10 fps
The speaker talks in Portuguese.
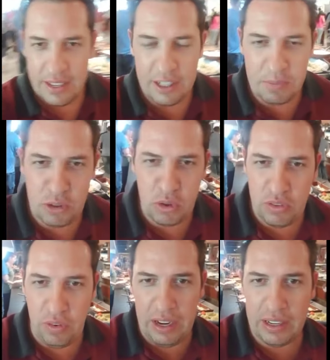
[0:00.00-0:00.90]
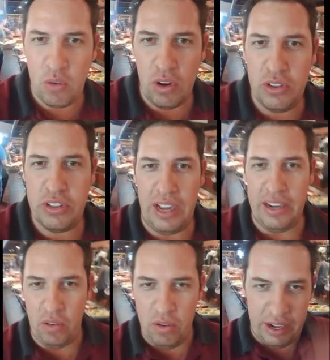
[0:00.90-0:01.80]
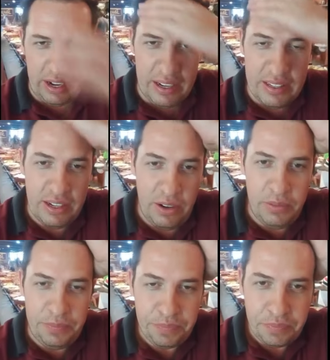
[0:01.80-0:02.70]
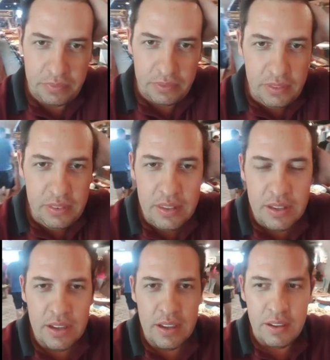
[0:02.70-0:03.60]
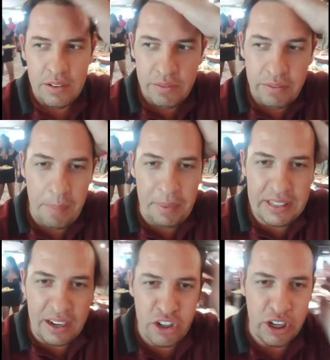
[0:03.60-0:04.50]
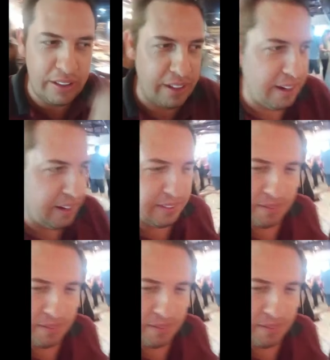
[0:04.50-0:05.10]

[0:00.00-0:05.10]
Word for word: E as pessoas falam que quando sai da congregação vai pra sarjeta, né?